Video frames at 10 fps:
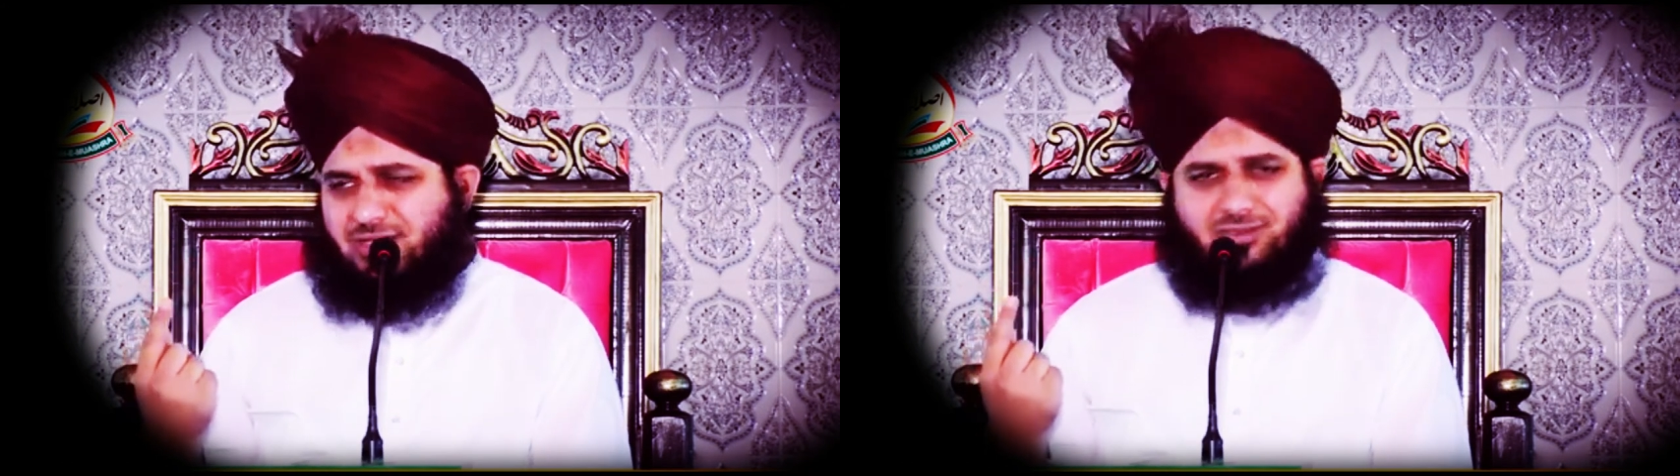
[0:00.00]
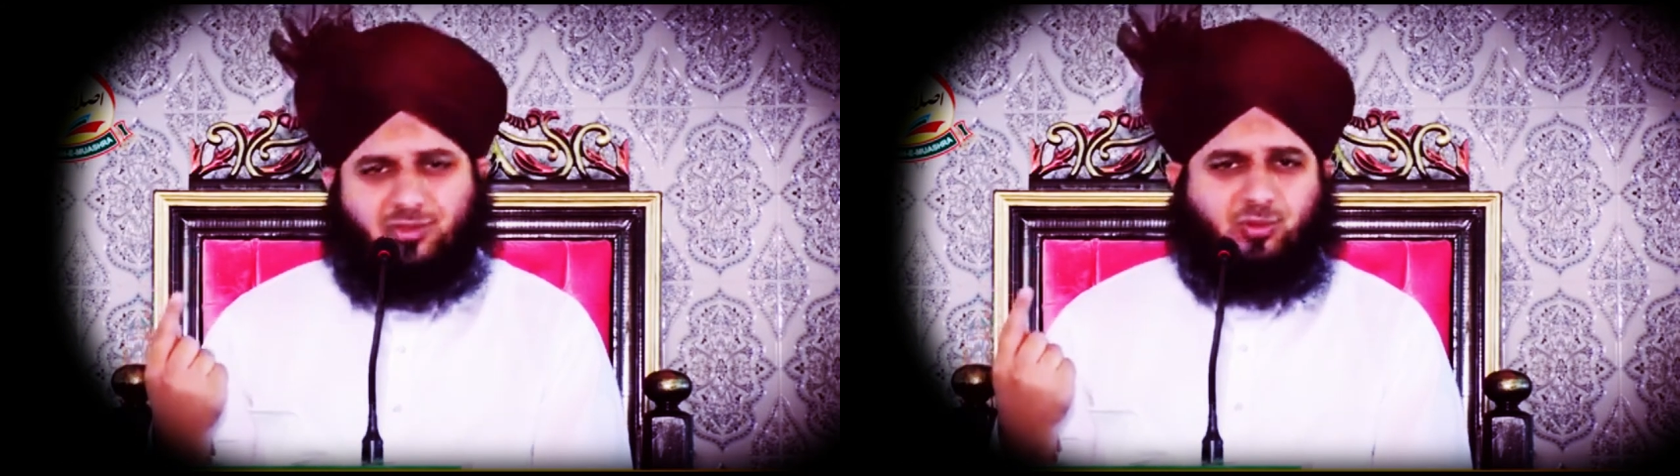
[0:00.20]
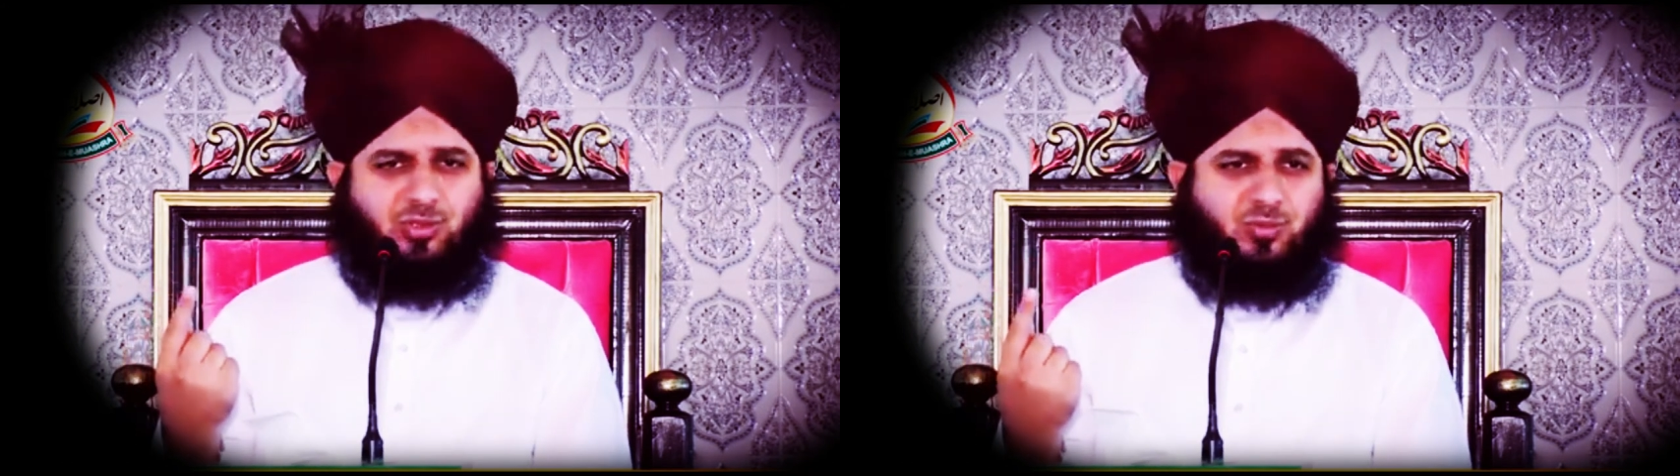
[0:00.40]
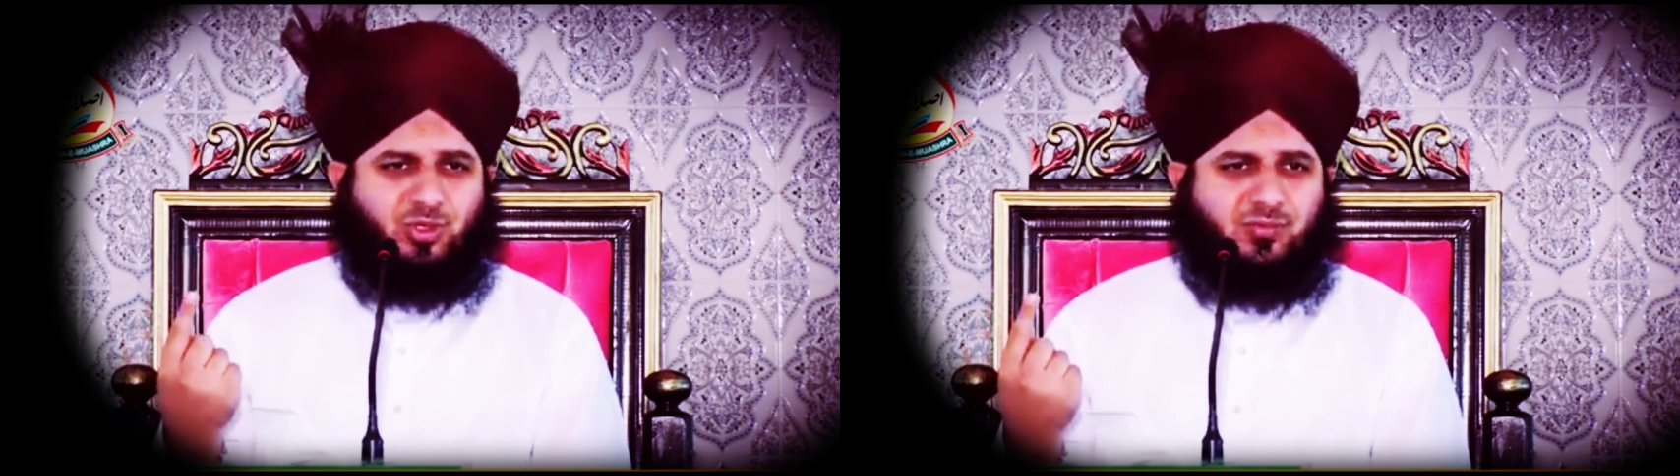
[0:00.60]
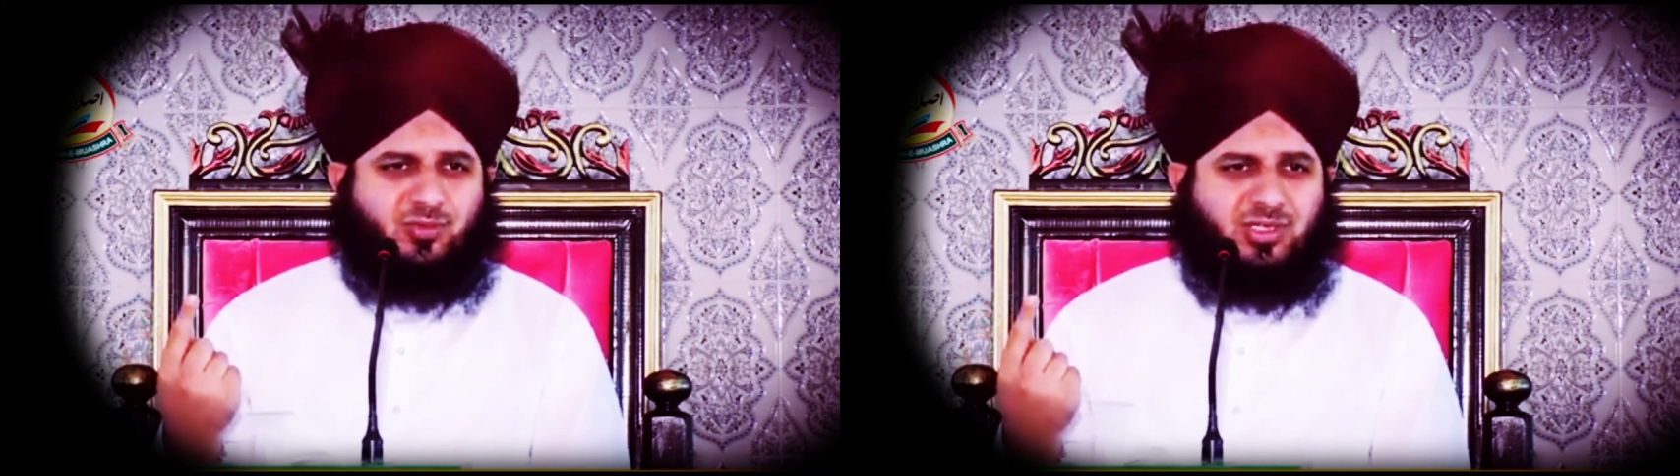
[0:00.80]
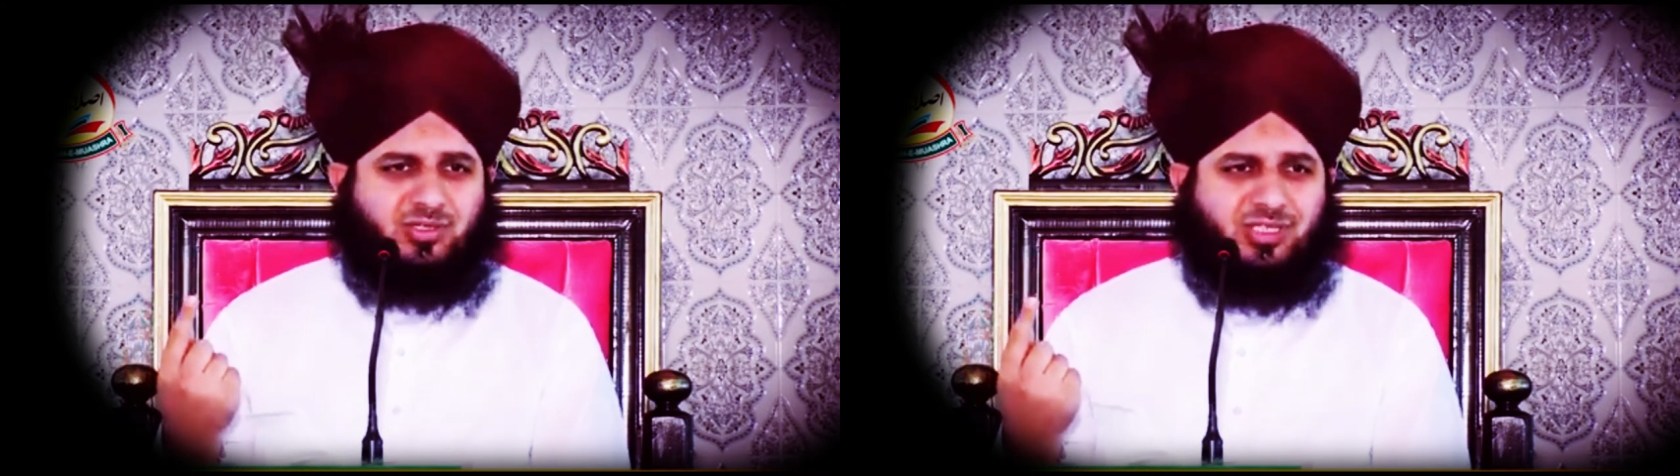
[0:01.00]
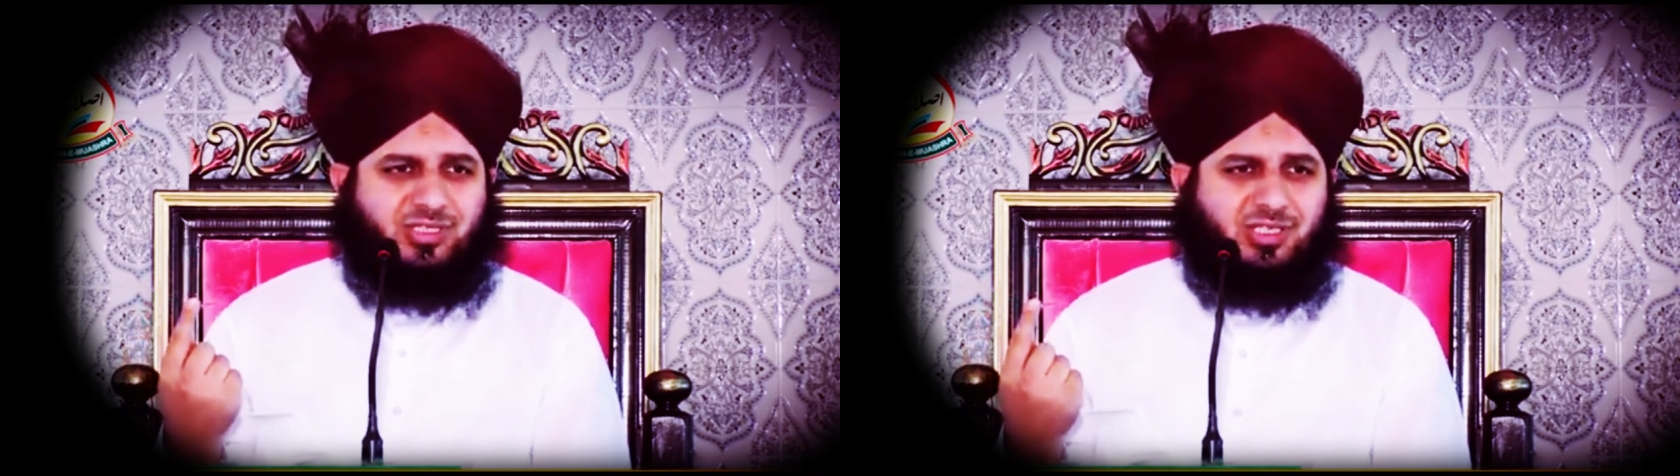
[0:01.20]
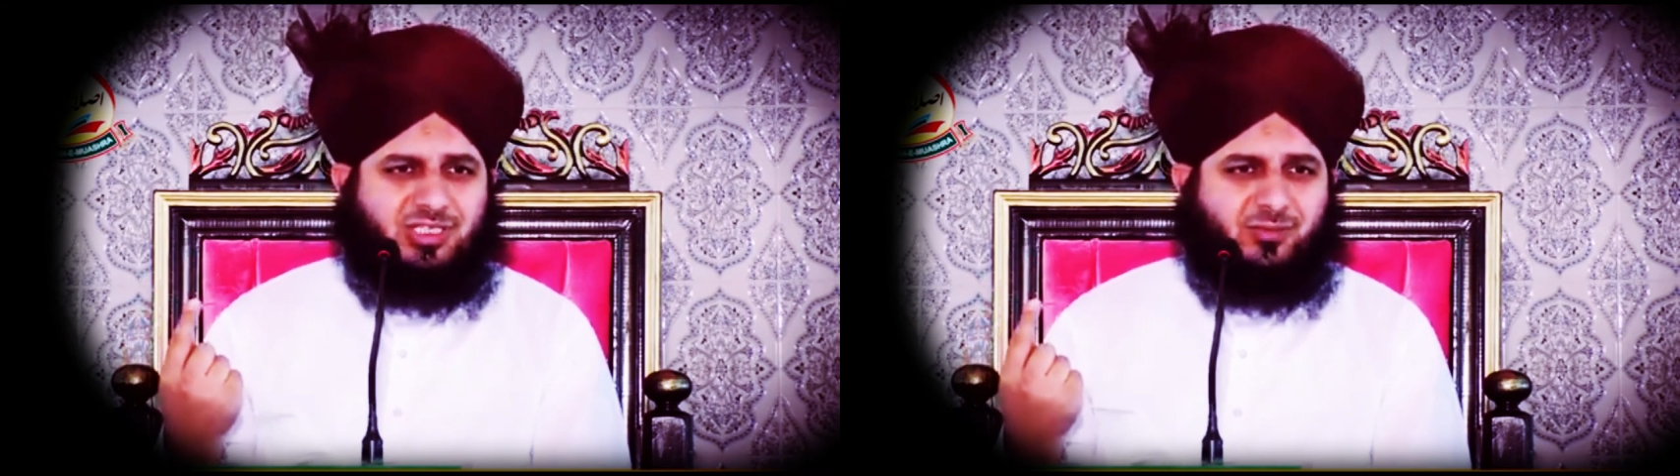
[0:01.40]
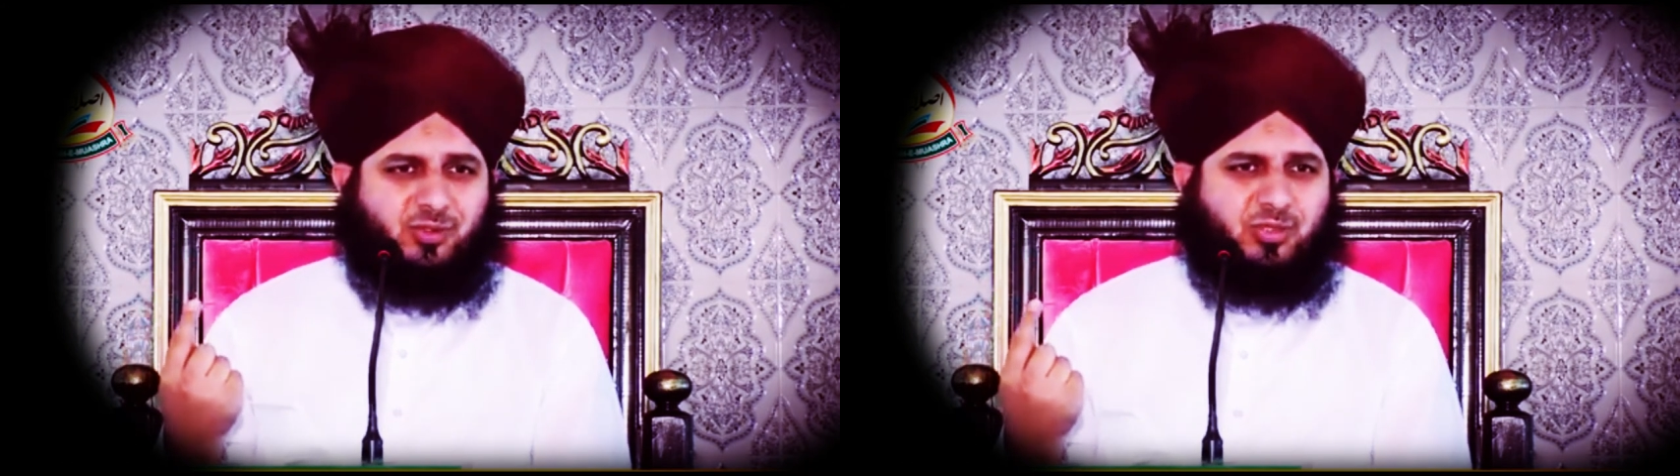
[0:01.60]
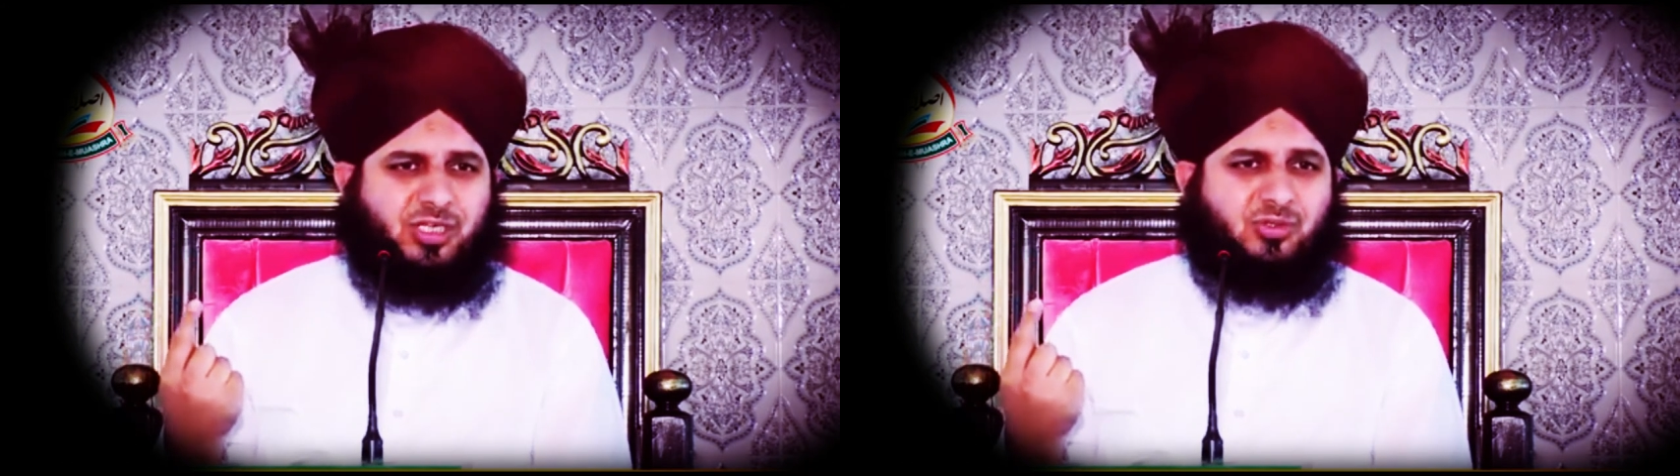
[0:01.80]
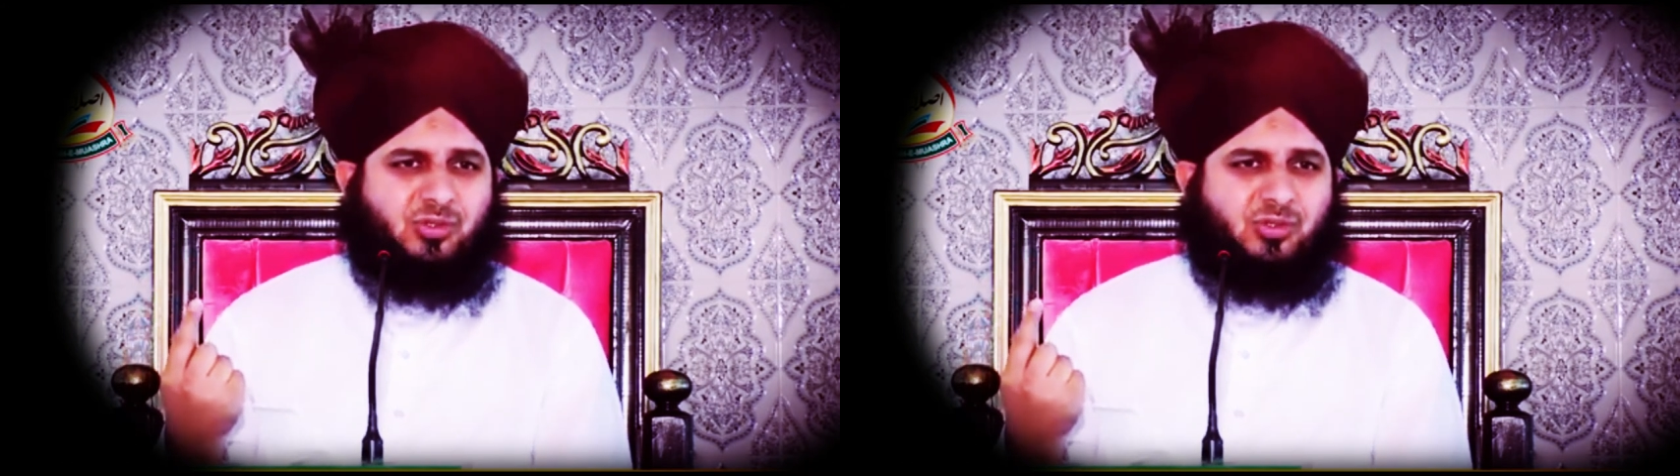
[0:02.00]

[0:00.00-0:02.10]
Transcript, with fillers: हज़रत उमर बिन अब्दुल अजीज़ ने जब सुना